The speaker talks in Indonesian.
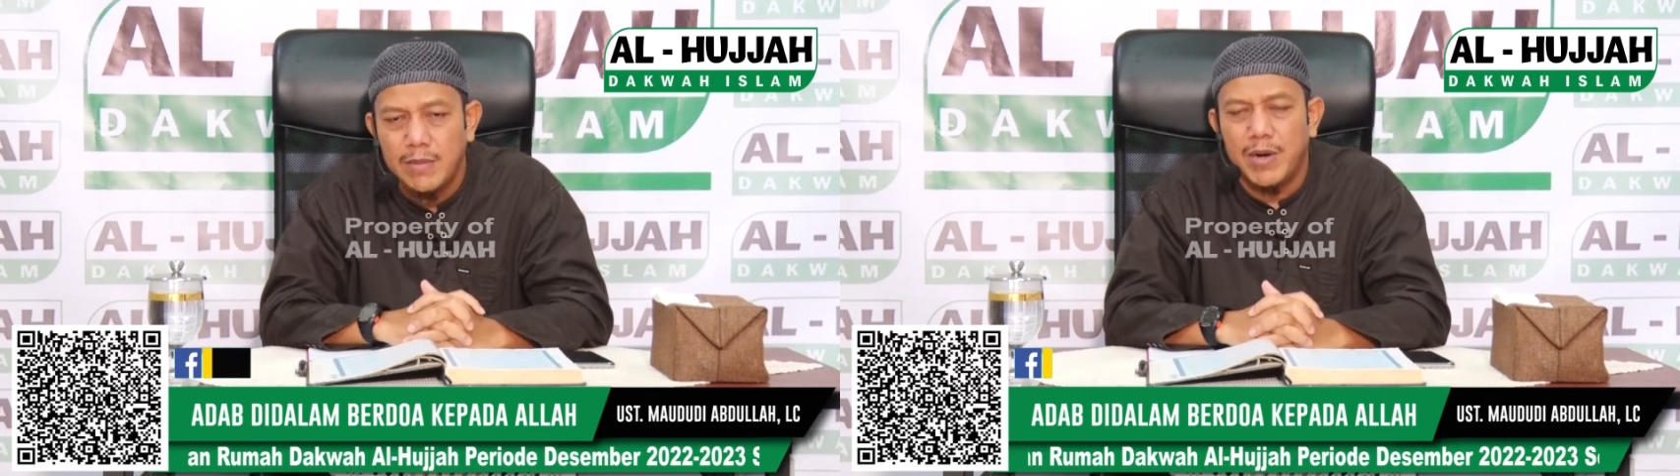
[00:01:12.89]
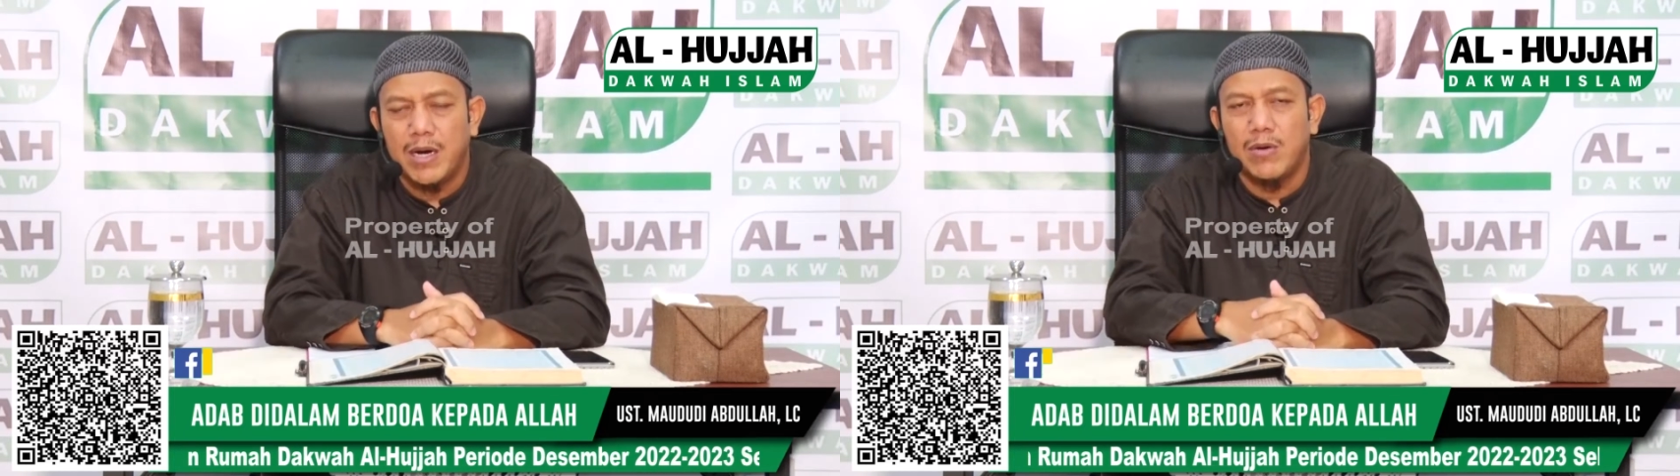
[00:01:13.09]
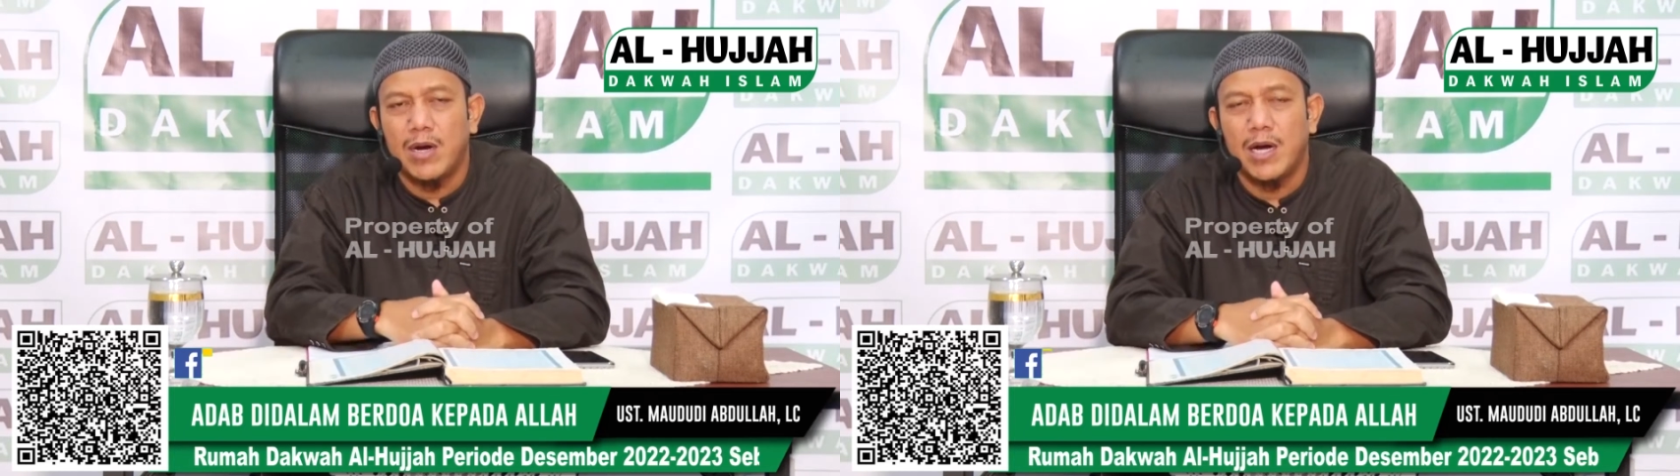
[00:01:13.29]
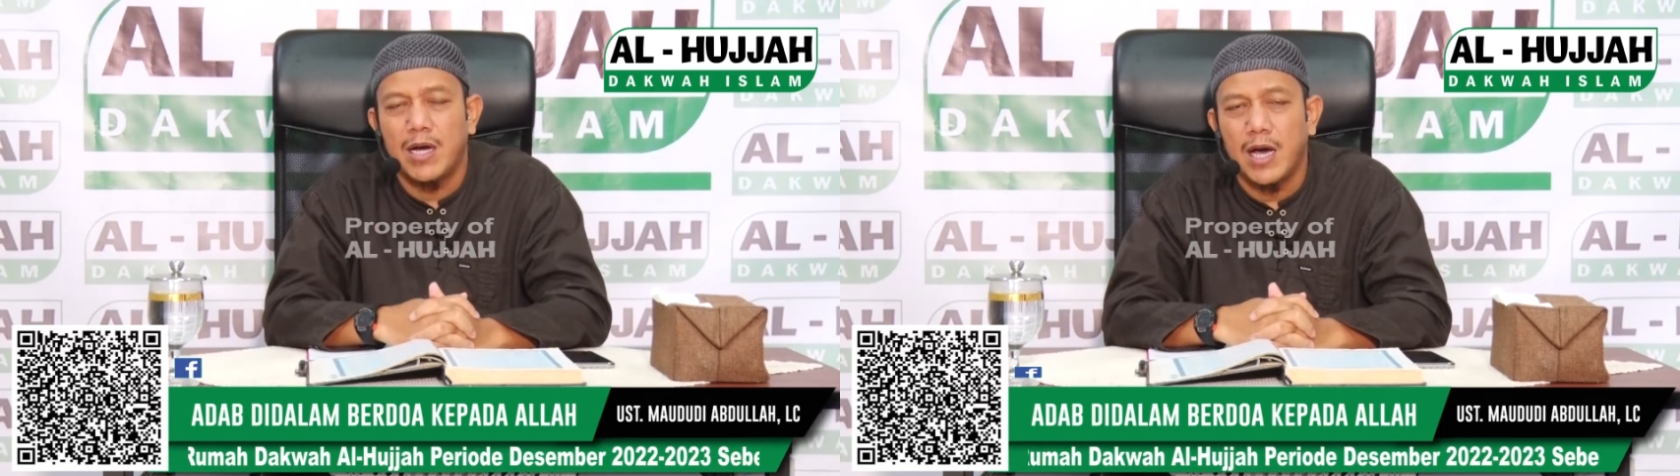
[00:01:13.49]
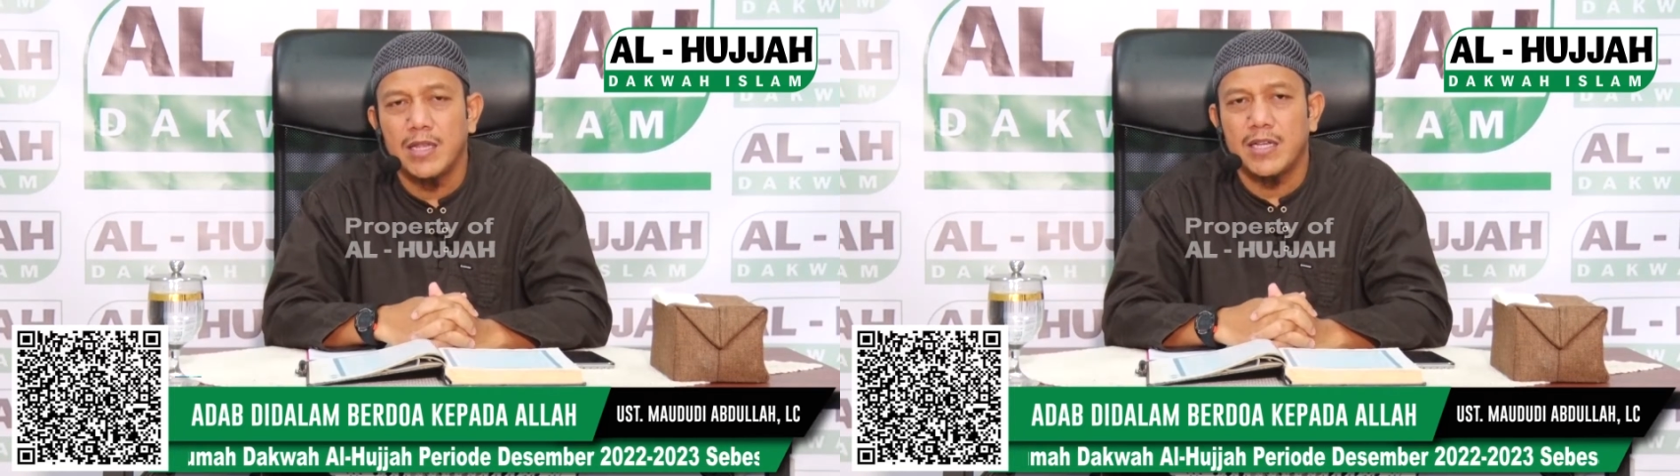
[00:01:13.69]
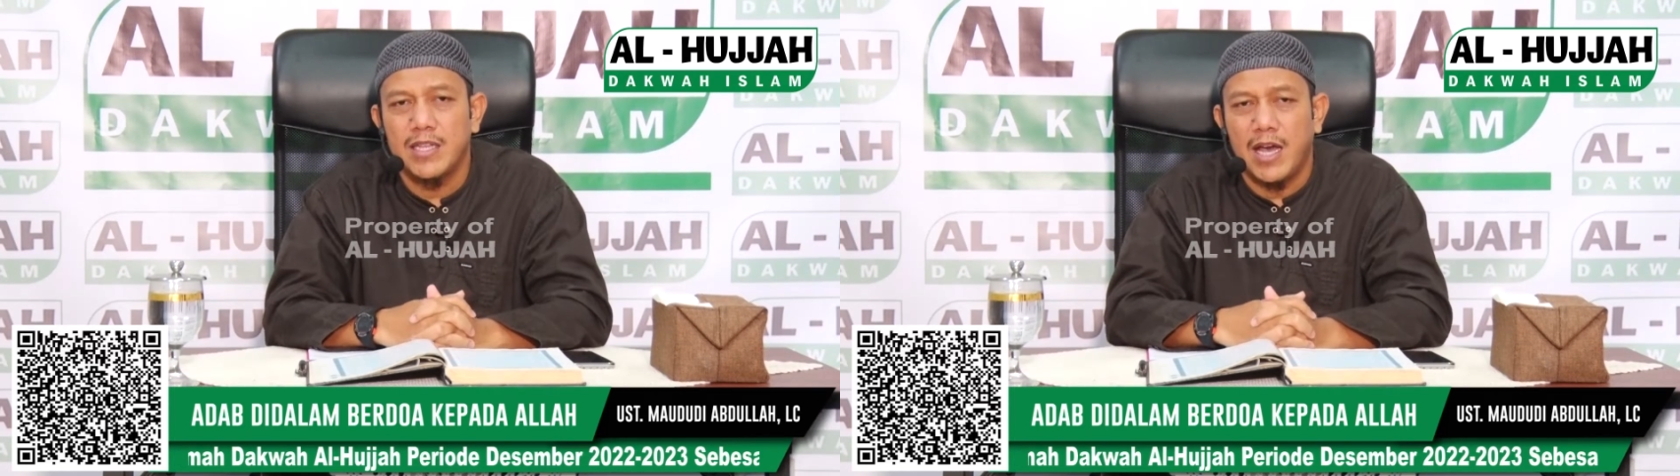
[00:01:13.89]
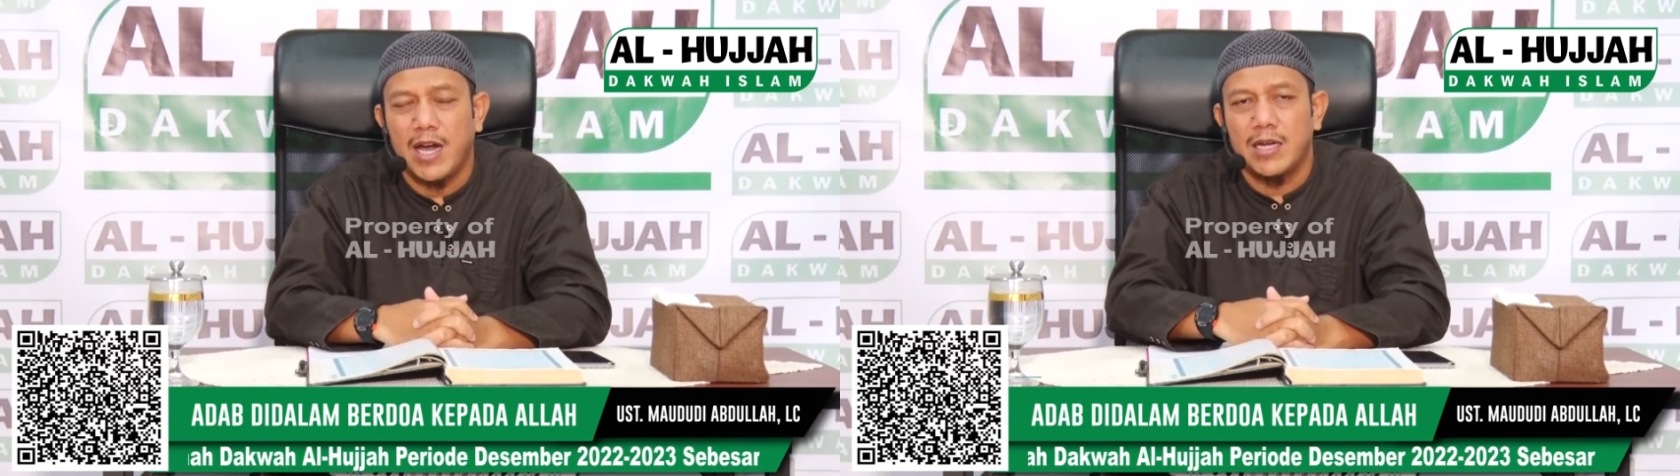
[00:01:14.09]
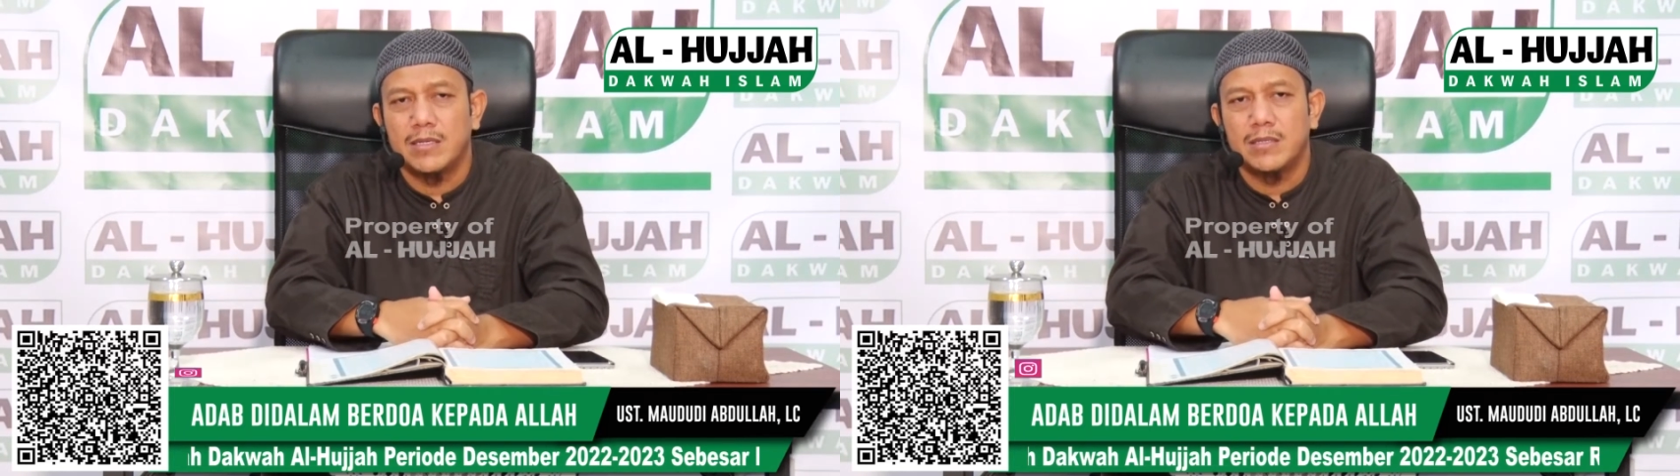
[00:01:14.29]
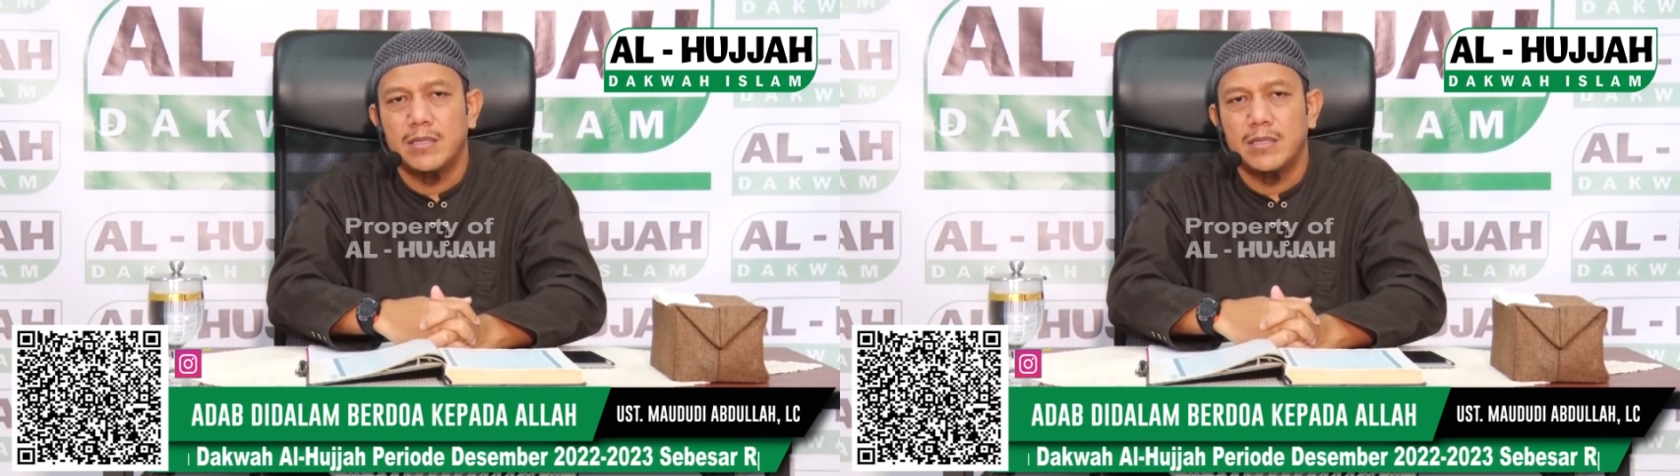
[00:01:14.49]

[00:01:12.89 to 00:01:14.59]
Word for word: bahwa Allah tidak akan